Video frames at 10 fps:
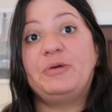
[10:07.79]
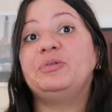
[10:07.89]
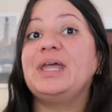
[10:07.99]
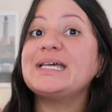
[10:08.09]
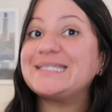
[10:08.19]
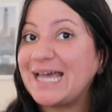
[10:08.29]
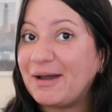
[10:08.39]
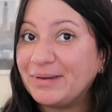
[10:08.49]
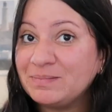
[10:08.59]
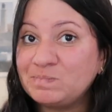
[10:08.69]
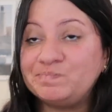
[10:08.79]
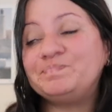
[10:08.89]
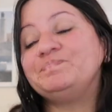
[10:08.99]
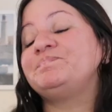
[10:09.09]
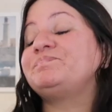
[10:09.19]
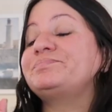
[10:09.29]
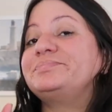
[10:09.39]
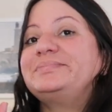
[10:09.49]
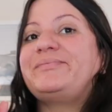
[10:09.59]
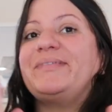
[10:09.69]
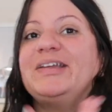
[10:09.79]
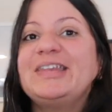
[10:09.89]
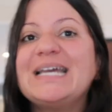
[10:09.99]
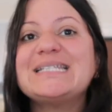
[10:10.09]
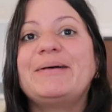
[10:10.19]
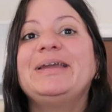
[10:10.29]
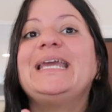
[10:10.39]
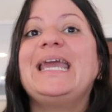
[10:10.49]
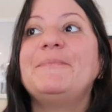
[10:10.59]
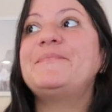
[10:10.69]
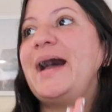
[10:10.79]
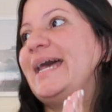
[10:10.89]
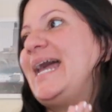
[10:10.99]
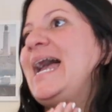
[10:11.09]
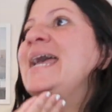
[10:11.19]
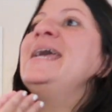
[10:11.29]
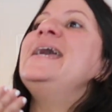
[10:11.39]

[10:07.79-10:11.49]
Ustedes saben, ustedes saben que para